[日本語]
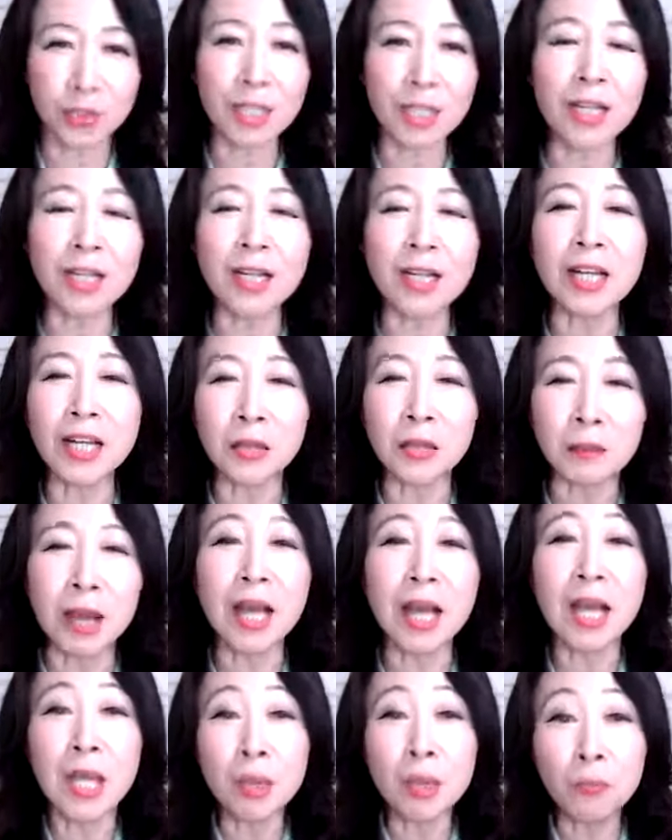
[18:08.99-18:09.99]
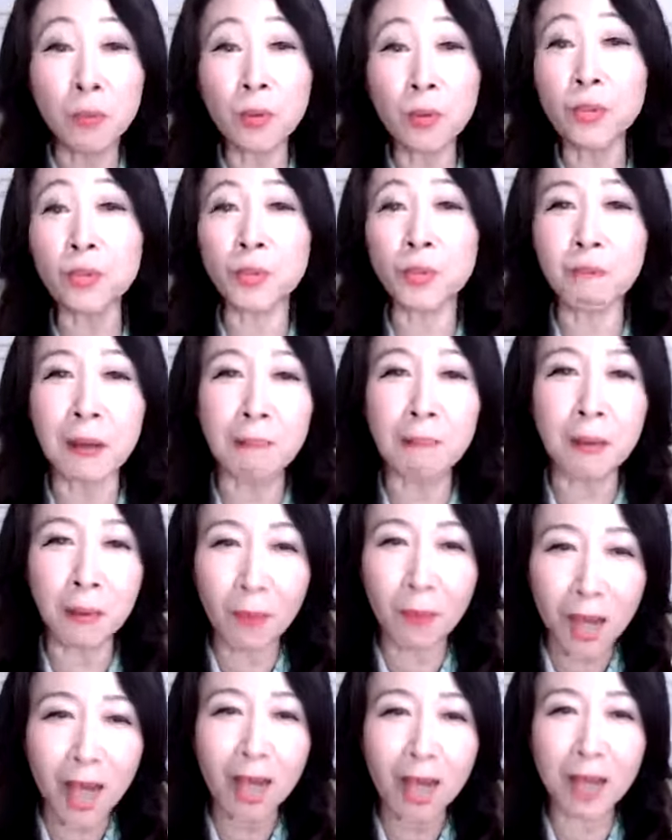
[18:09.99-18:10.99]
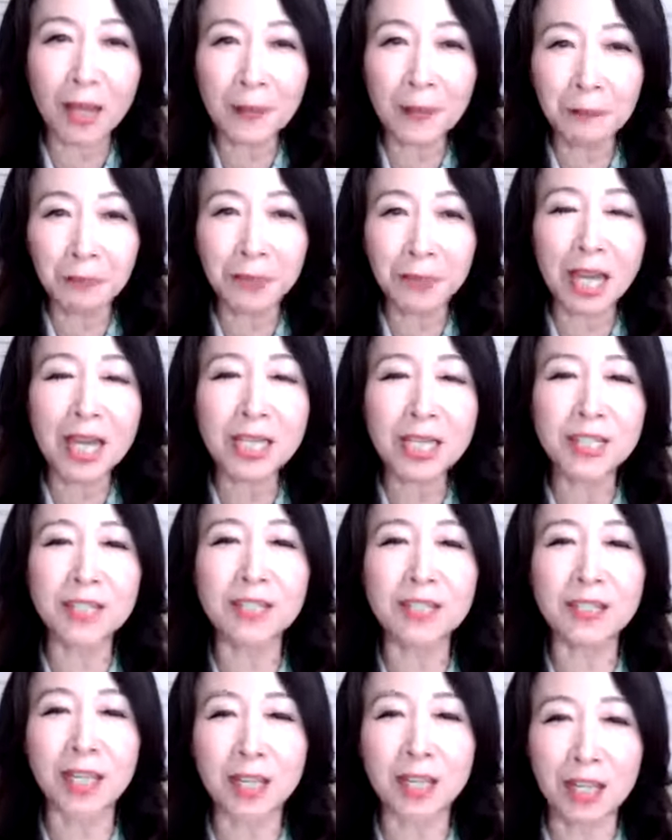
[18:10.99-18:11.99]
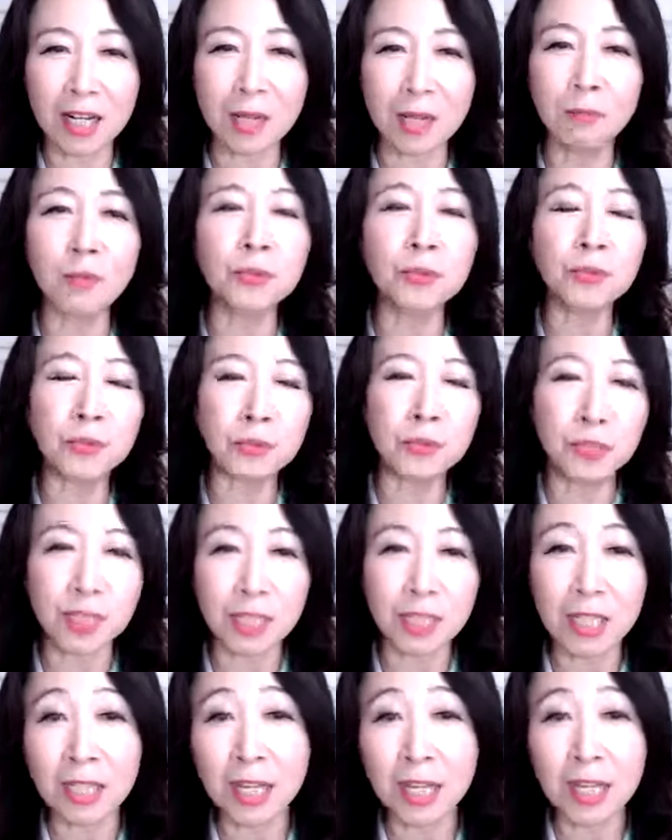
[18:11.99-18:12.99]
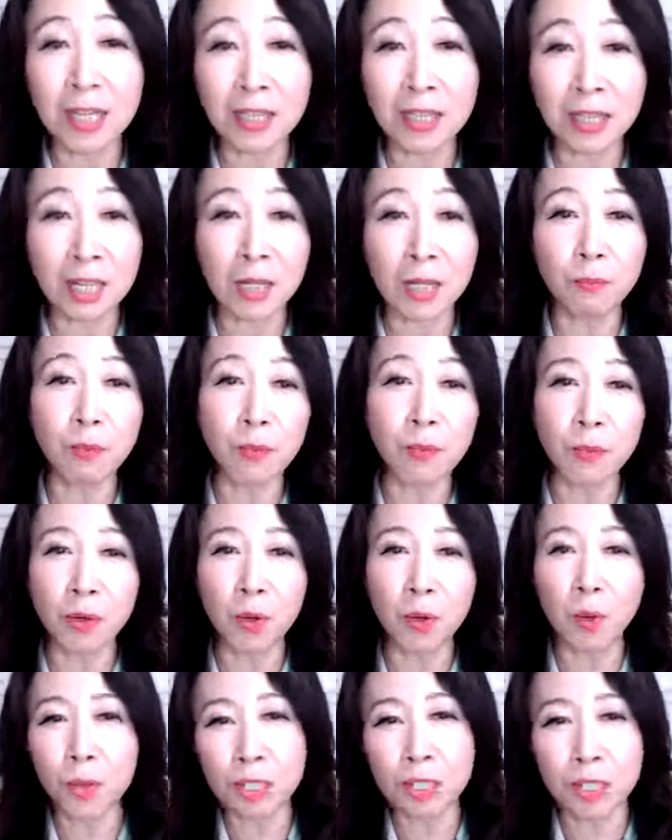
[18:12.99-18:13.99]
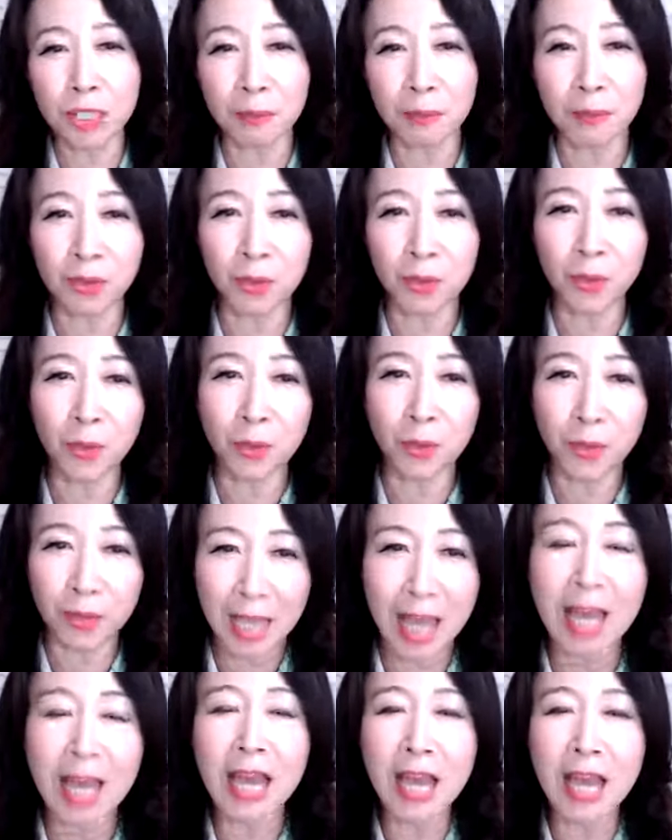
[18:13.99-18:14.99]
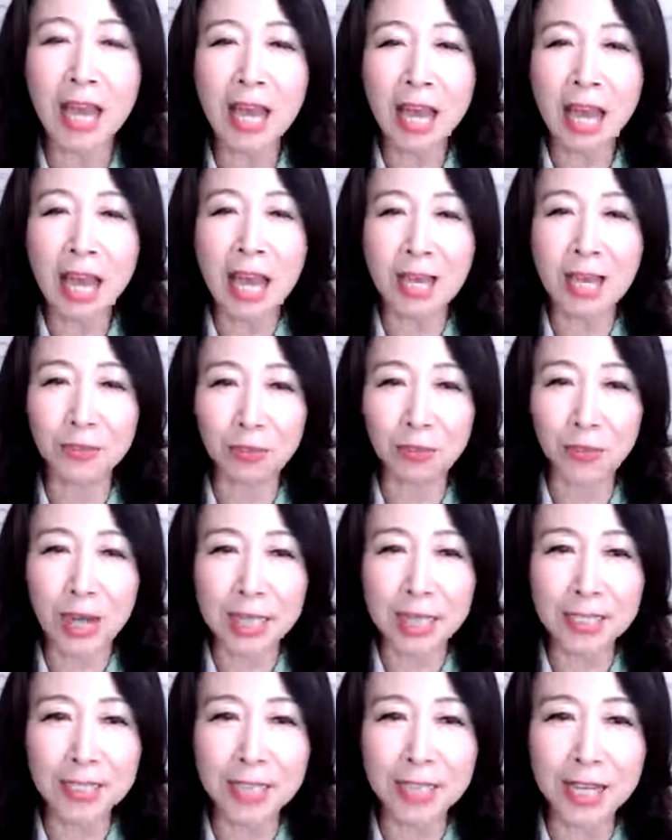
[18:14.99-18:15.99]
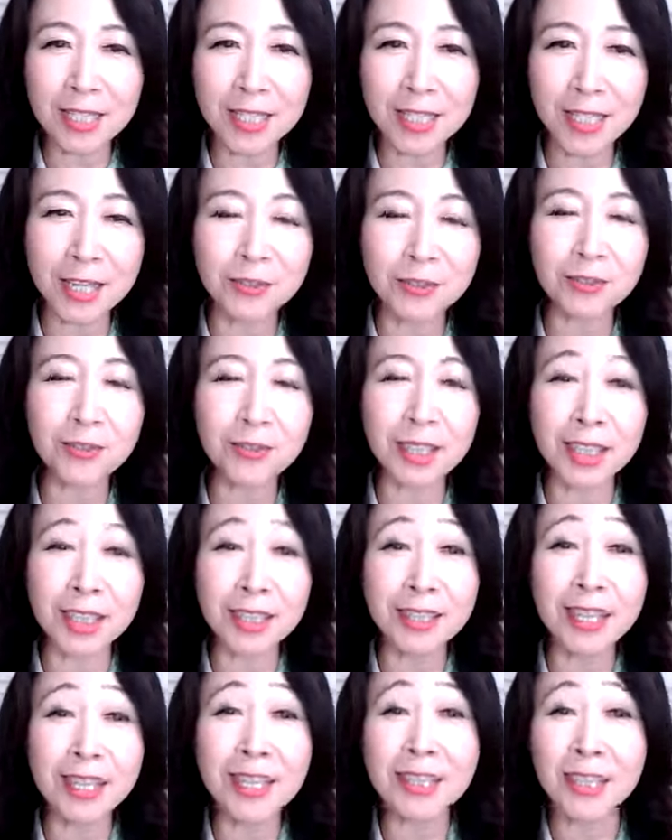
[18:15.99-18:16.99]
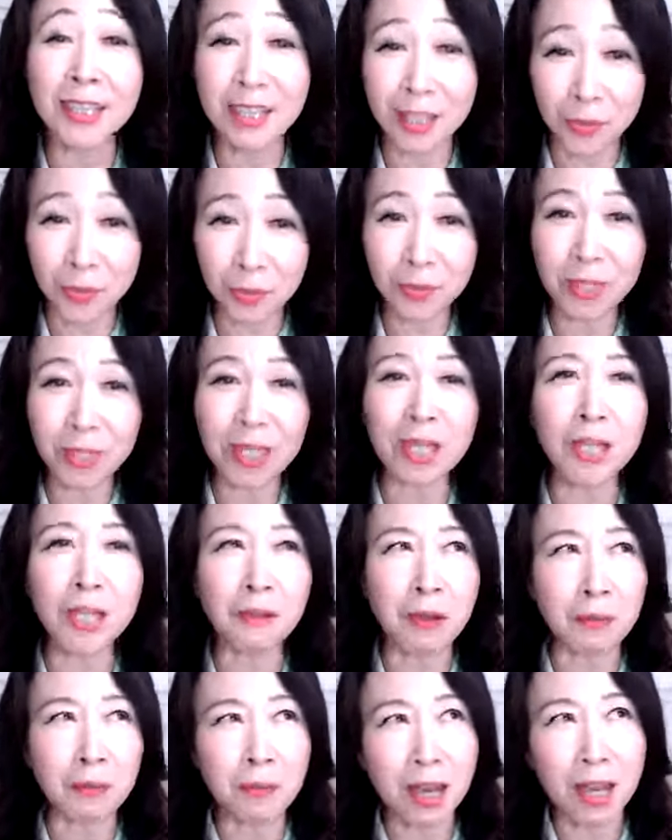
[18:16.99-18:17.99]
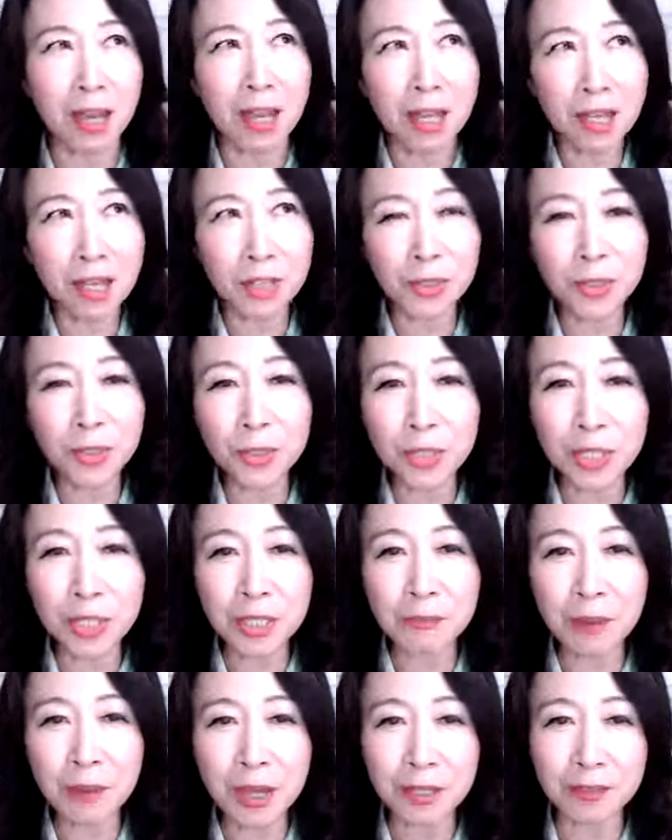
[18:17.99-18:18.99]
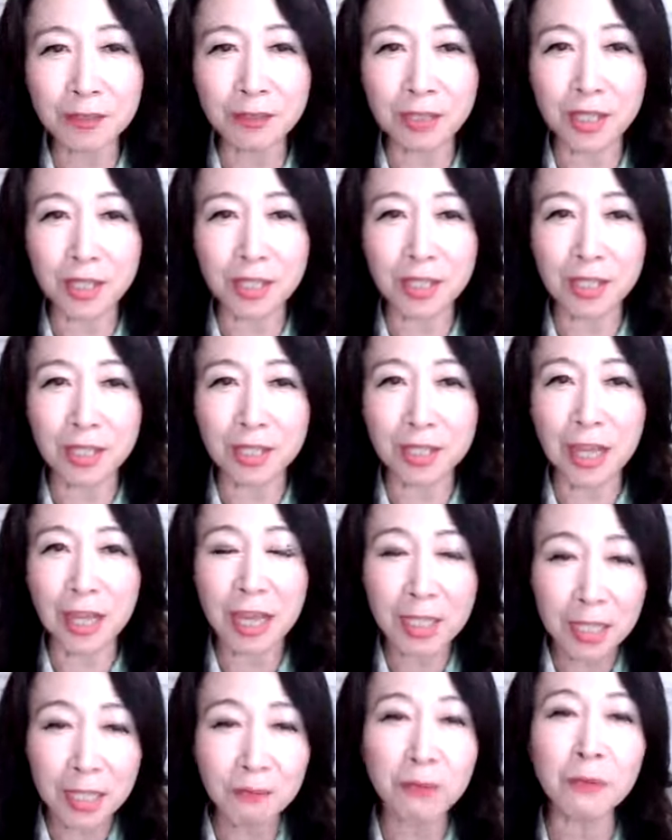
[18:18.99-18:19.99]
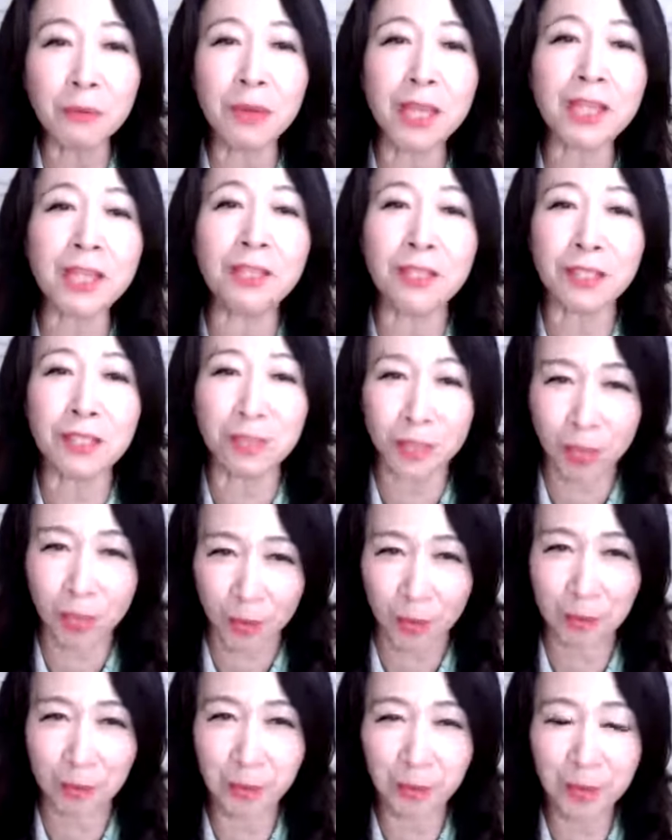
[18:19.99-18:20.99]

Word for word: だから彼は、僕のパパは大臣だから、僕の国に帰ったら僕は王子様のような、あの、扱いされるって言ったんだけど、で、彼はまあ、ユーシー バークレーにいて頭はいいんですよ。